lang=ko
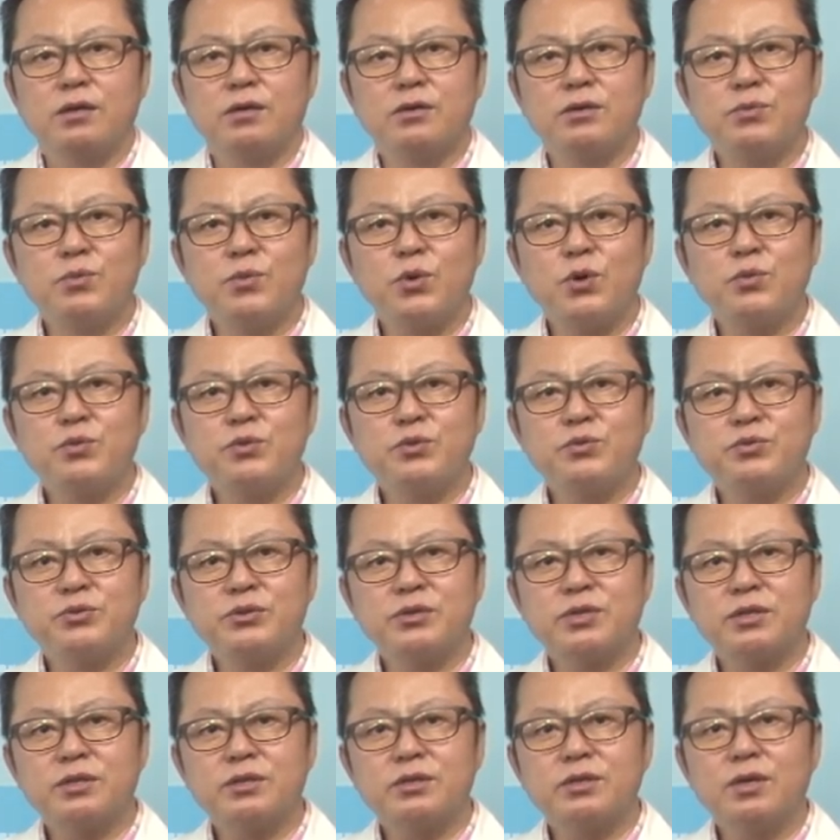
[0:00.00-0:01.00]
응모
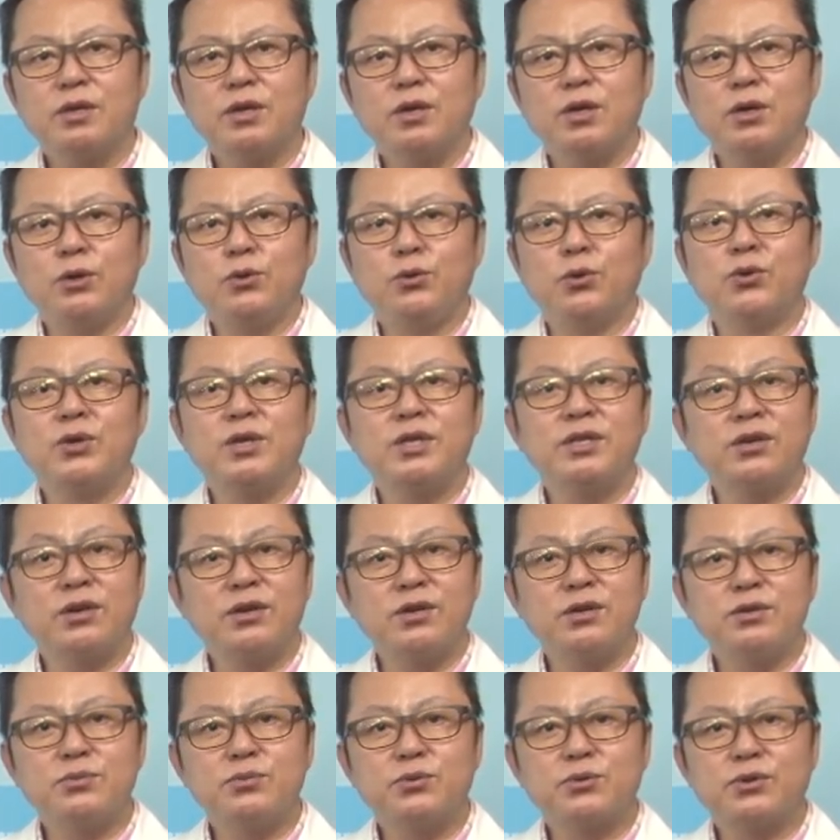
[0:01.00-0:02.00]
부분은 놀이터
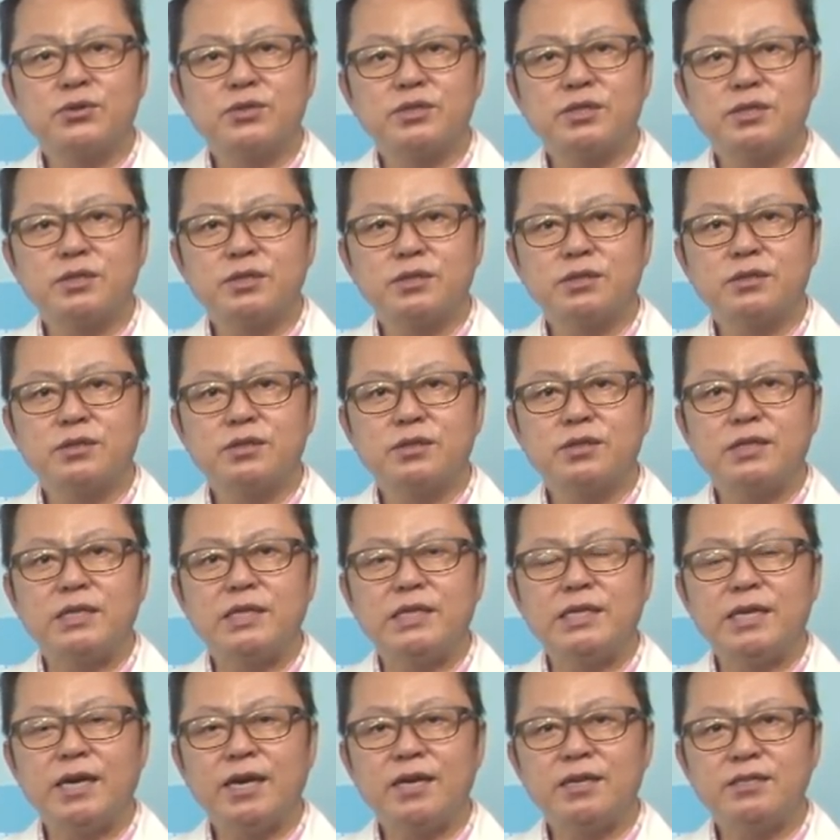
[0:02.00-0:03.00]
이름으로 지은
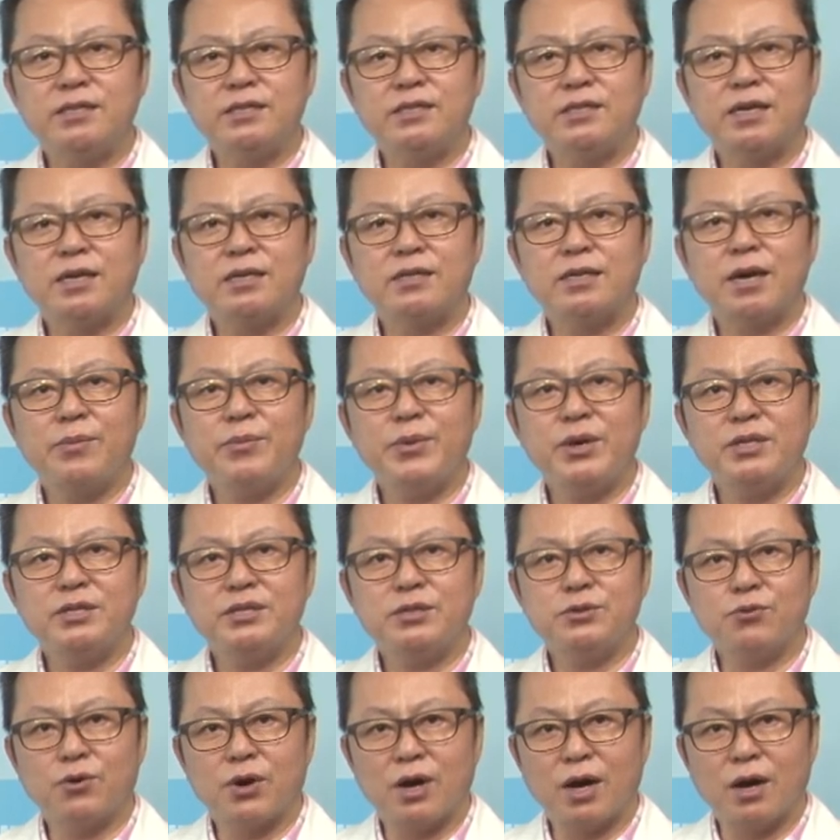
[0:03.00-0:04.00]
이행시나
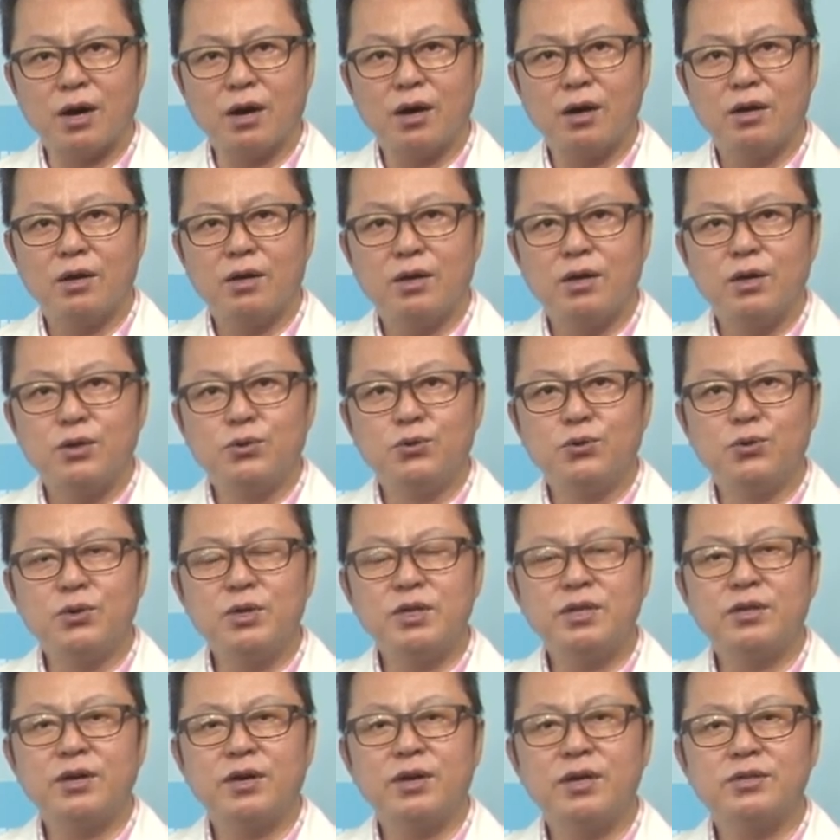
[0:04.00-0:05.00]
삼행시와
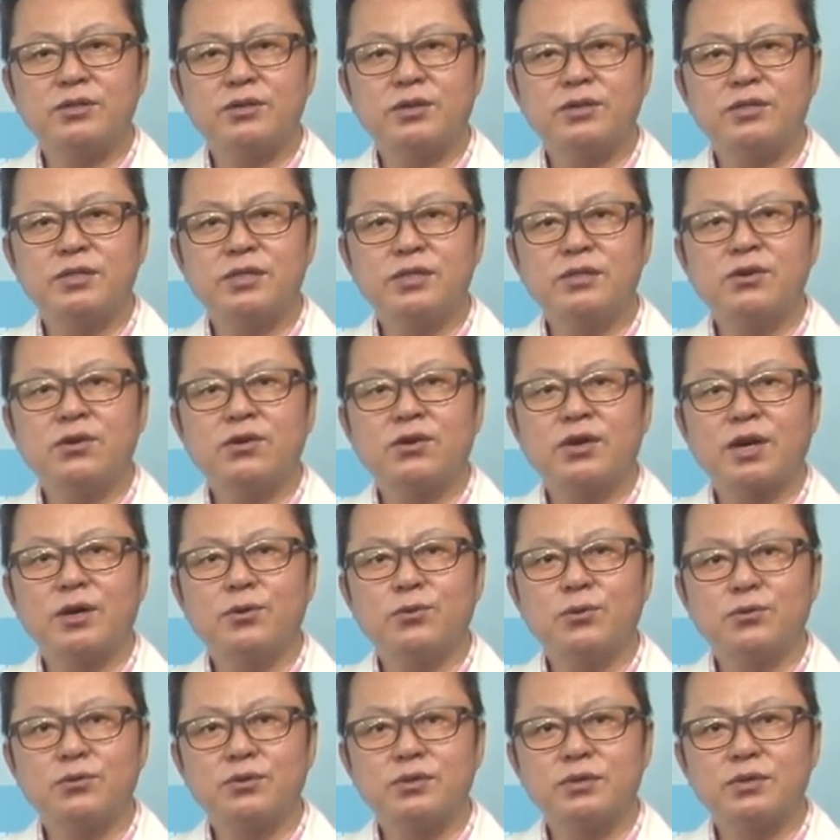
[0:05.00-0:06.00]
놀이터에서 즐겁게
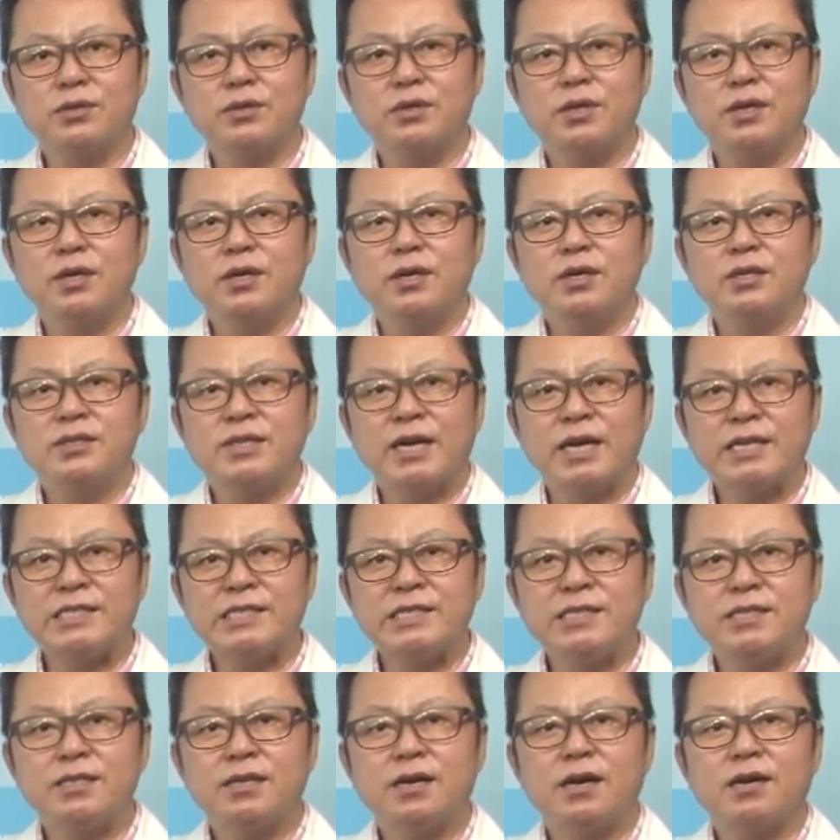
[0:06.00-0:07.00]
노는
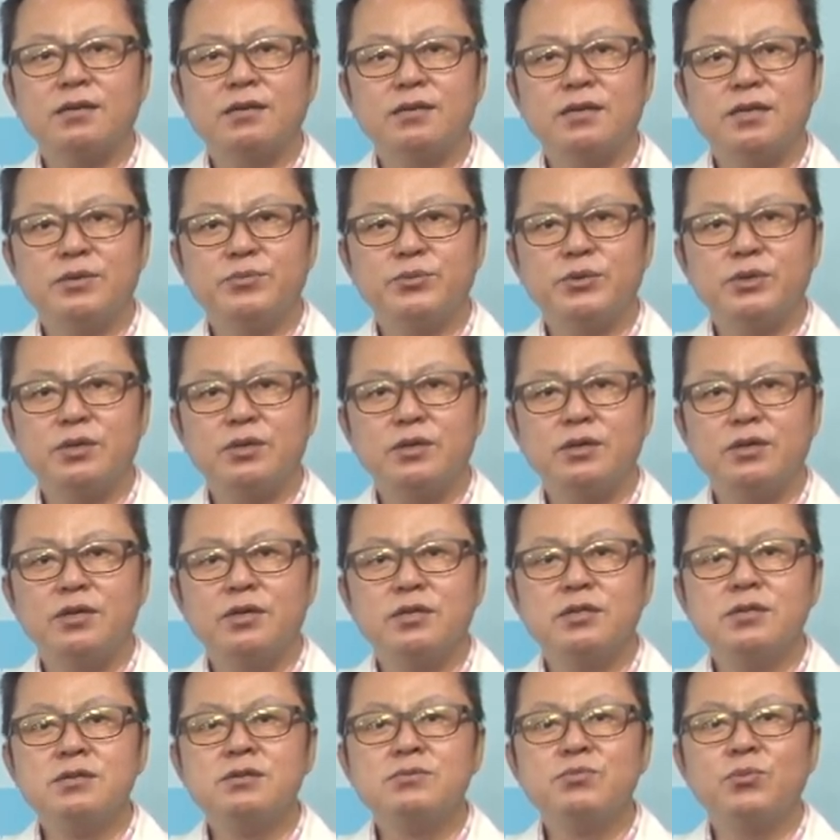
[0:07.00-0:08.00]
사진이나 그림을
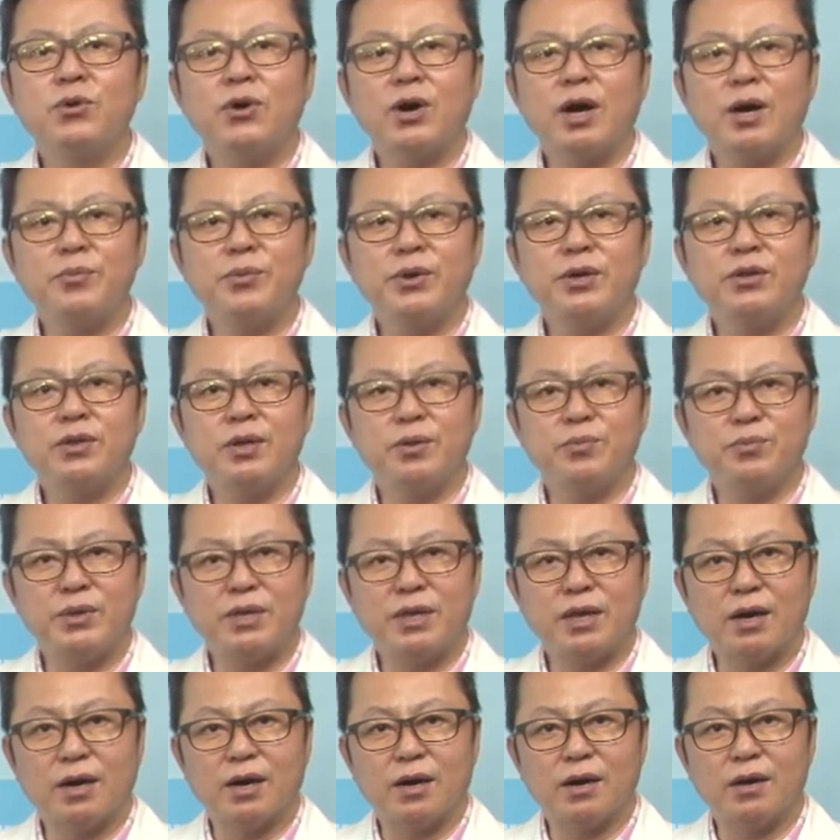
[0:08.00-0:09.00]
응모하면
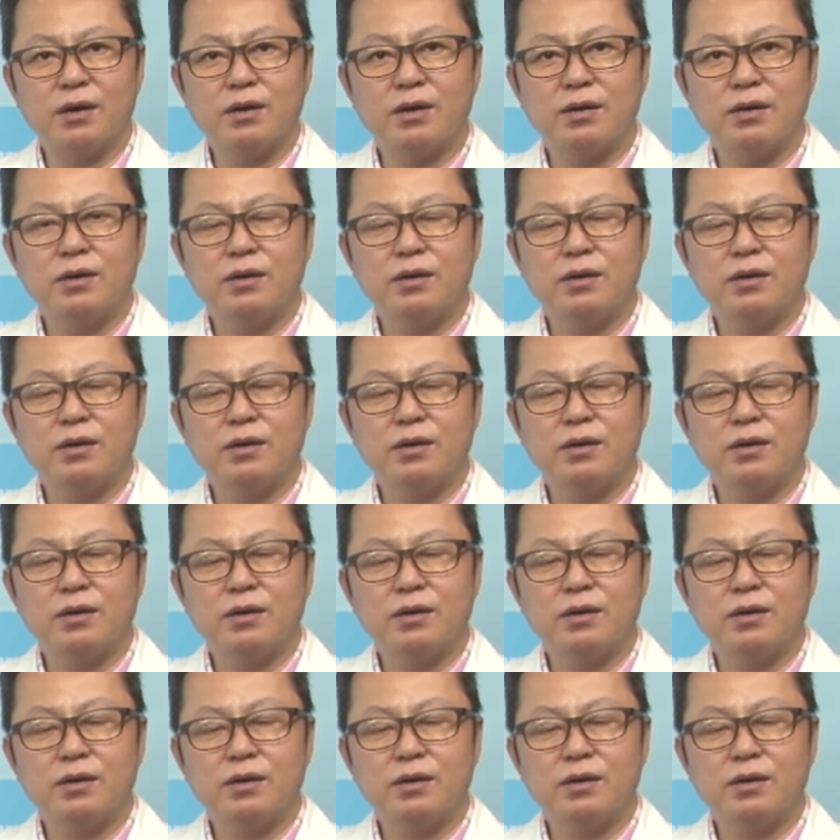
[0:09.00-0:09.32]
됩니다.